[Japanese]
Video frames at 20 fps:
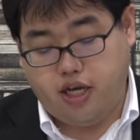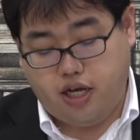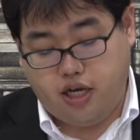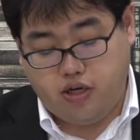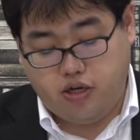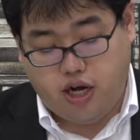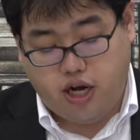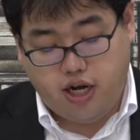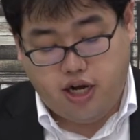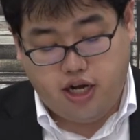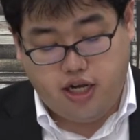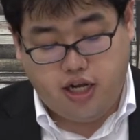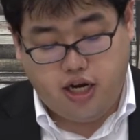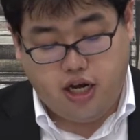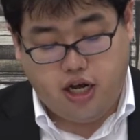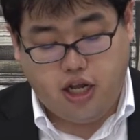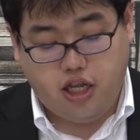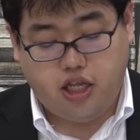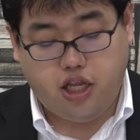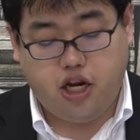あの考えて
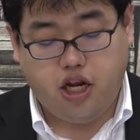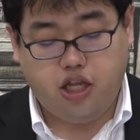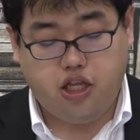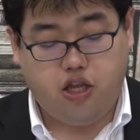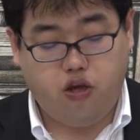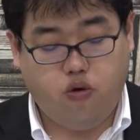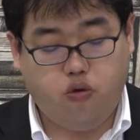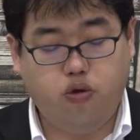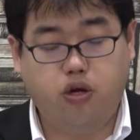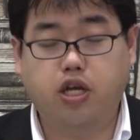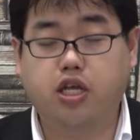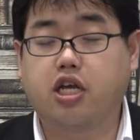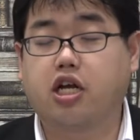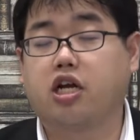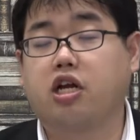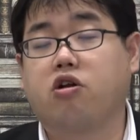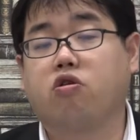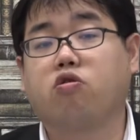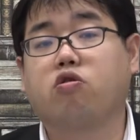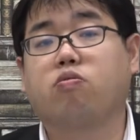なかったなっていうことが聞
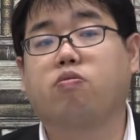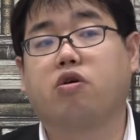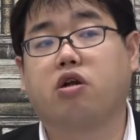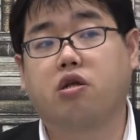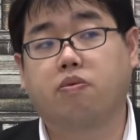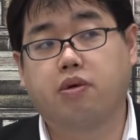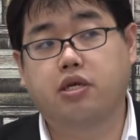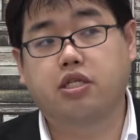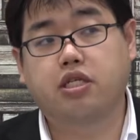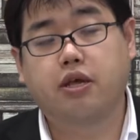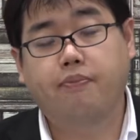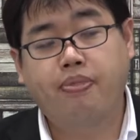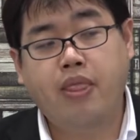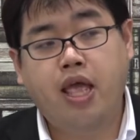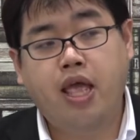かれることもあります